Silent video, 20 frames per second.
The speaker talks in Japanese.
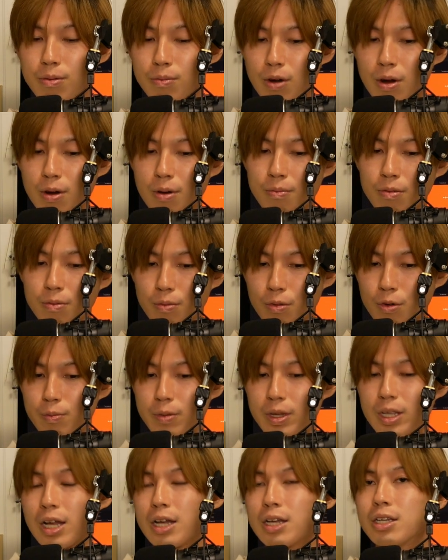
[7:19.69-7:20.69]
まあ、もう
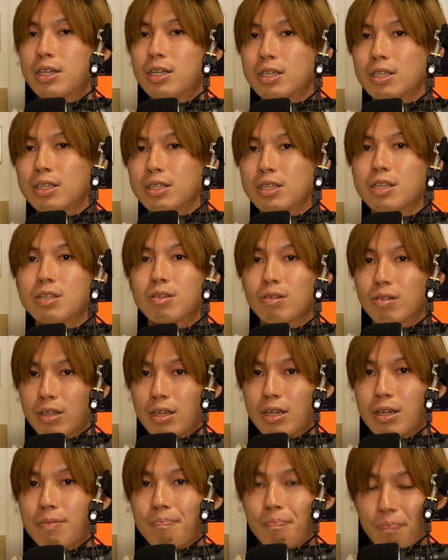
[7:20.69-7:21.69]
見ないですよ
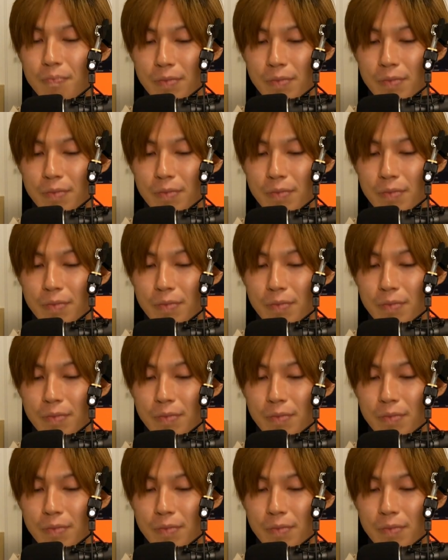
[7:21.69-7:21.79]
ね。